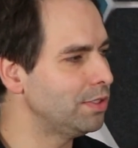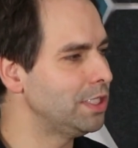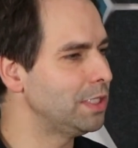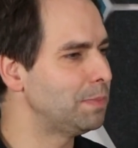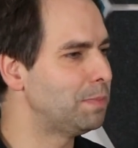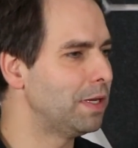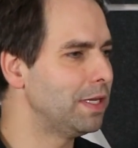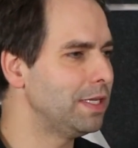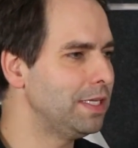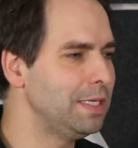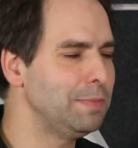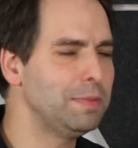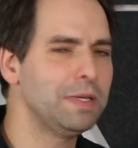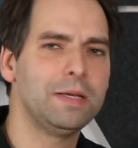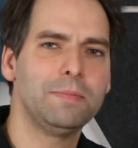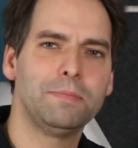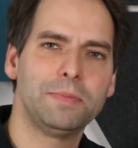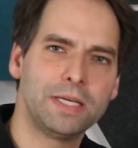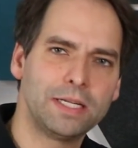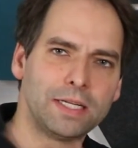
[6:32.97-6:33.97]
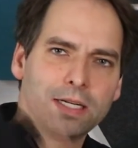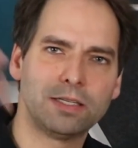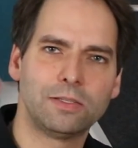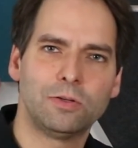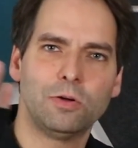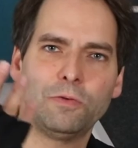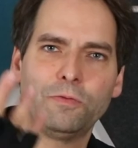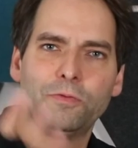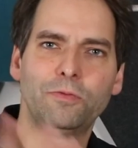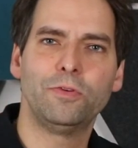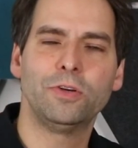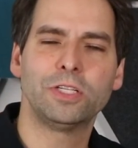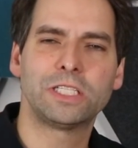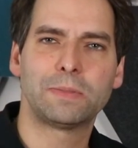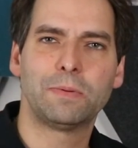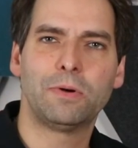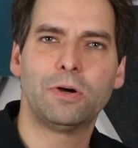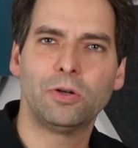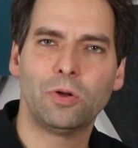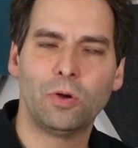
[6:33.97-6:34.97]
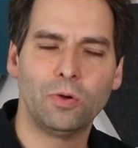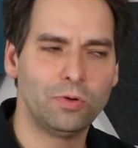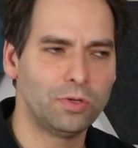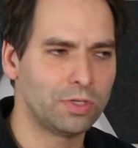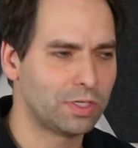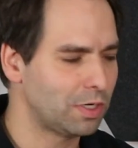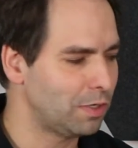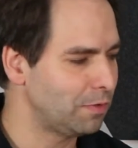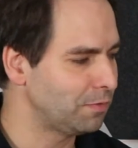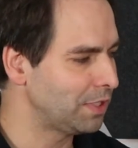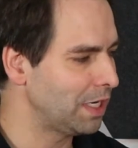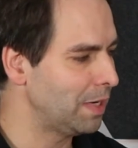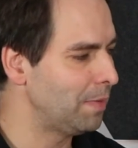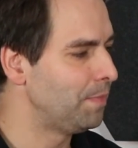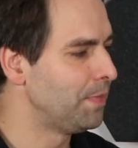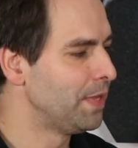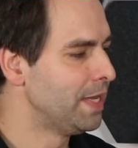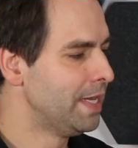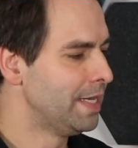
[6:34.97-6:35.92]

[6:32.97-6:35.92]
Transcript: die ich bei eBay mir dann doch für 200 Euro gekauft habe.